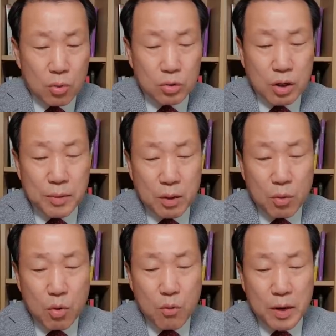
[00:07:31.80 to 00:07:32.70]
그 다음에
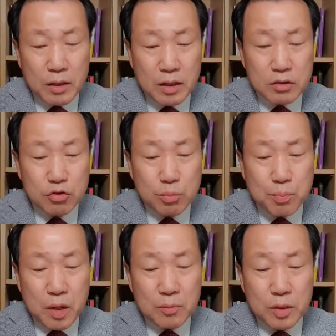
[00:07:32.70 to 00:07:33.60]
500 내지
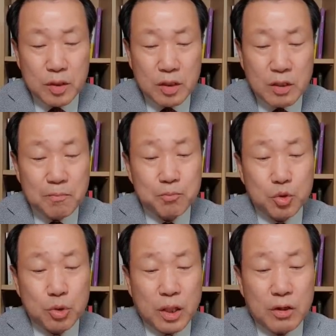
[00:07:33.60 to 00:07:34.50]
600mm급
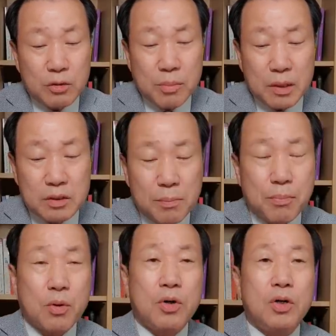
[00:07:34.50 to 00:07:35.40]
초대형
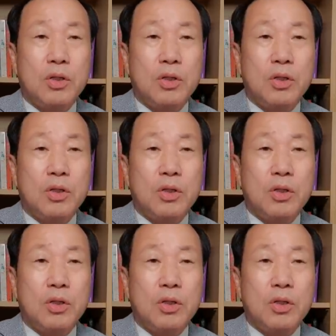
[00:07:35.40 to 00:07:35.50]
방사포